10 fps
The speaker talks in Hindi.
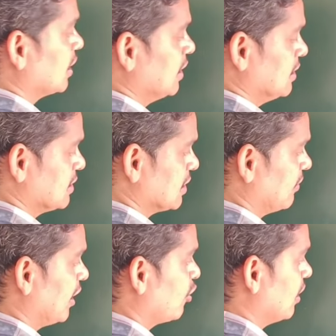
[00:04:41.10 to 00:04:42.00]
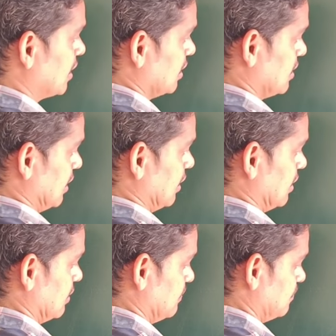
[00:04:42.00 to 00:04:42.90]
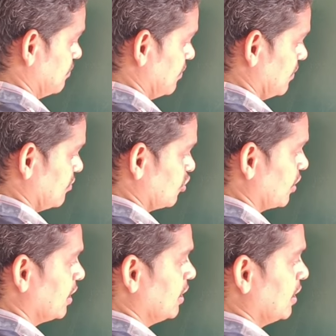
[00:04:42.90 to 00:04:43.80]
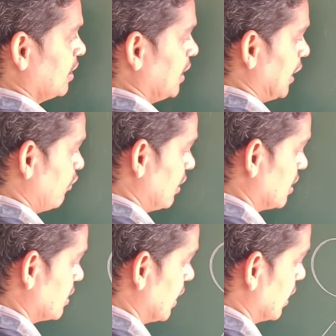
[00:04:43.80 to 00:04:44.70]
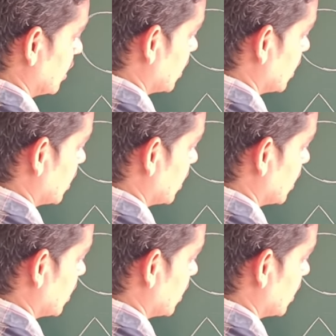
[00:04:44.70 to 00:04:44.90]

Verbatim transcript: हैं इक्विलेटरल ट्राइंगल सॉरी इक्विलेटरल ट्राइंगल अगर